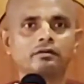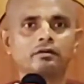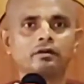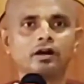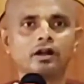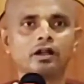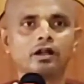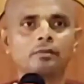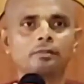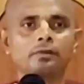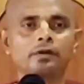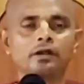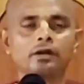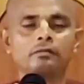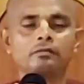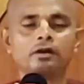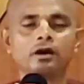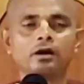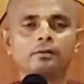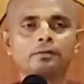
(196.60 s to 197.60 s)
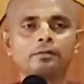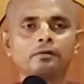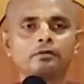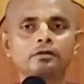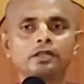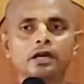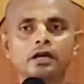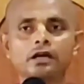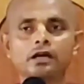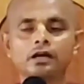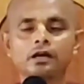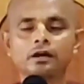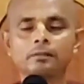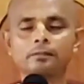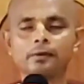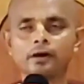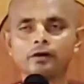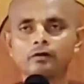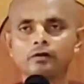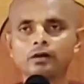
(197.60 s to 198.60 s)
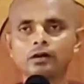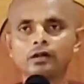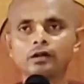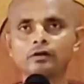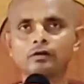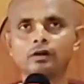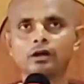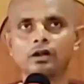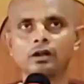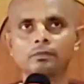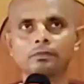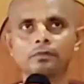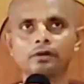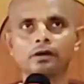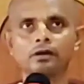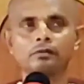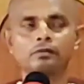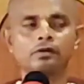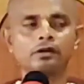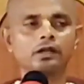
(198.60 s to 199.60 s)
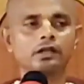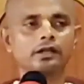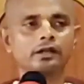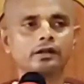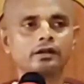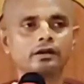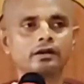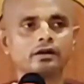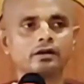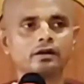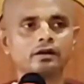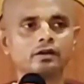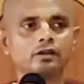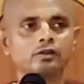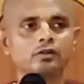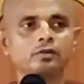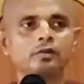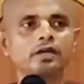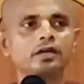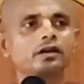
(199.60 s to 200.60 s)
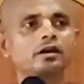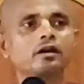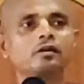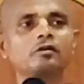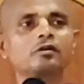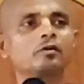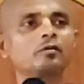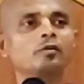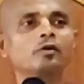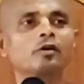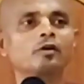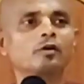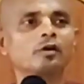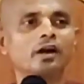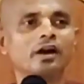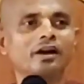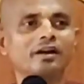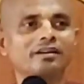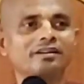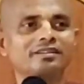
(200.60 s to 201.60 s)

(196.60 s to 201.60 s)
করার পরে মহাপ্রভু তাকে কৃপা করলেন করার পরে বললেন তুমি এটা কাউকে বলো না